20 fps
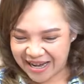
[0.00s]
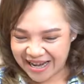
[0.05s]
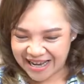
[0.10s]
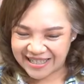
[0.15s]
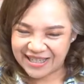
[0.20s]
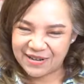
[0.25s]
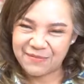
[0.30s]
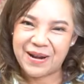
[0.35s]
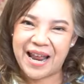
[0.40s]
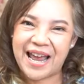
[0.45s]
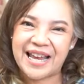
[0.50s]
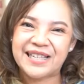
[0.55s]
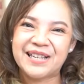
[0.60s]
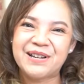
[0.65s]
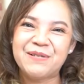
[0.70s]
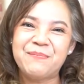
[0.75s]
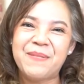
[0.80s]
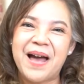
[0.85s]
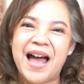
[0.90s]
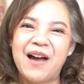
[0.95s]
มีอะไรเซอร์ไพรส์
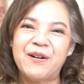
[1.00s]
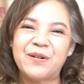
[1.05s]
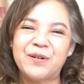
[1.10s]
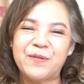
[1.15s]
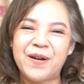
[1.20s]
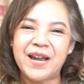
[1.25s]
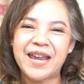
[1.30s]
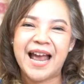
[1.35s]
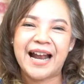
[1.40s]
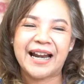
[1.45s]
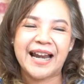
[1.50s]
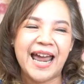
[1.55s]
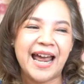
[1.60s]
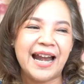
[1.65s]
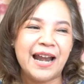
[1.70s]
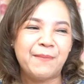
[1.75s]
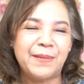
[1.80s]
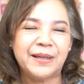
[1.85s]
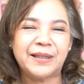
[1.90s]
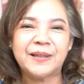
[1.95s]
หรือเปล่าหรือว่าอยากได้
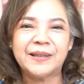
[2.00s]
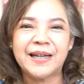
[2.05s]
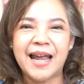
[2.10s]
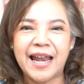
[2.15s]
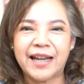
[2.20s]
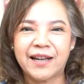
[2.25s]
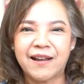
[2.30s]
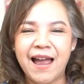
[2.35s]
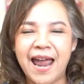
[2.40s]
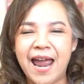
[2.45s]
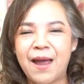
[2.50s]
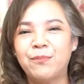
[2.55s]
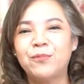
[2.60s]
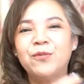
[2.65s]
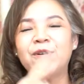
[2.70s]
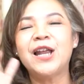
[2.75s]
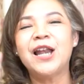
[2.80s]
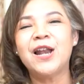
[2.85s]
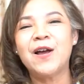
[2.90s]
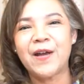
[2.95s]
อะไรมาตั้งนานก็แอบ
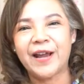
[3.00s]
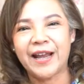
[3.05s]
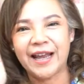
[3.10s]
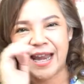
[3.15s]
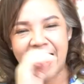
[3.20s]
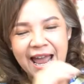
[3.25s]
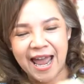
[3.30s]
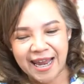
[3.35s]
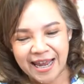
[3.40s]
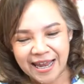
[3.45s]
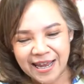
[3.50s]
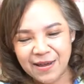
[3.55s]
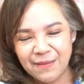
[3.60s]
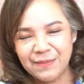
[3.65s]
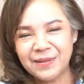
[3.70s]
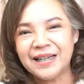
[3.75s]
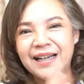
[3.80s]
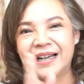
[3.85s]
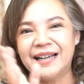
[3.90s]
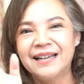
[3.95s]
พูดลอยๆก็ได้
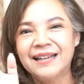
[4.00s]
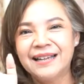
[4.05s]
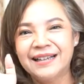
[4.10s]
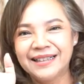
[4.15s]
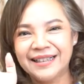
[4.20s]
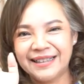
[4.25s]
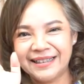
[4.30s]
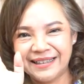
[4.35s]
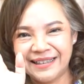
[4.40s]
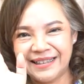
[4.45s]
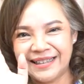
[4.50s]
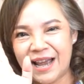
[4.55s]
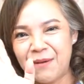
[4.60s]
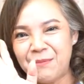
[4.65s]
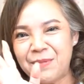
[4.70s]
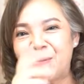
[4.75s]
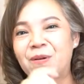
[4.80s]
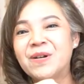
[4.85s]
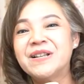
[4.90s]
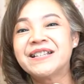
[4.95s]
เผื่อจะ
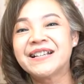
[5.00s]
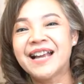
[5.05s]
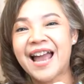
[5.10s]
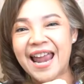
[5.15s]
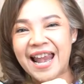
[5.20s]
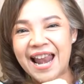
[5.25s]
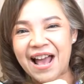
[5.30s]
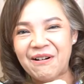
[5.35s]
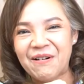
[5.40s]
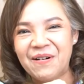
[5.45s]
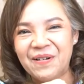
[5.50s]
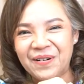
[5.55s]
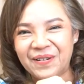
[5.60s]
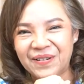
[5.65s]
มีคนซื้อให้เรา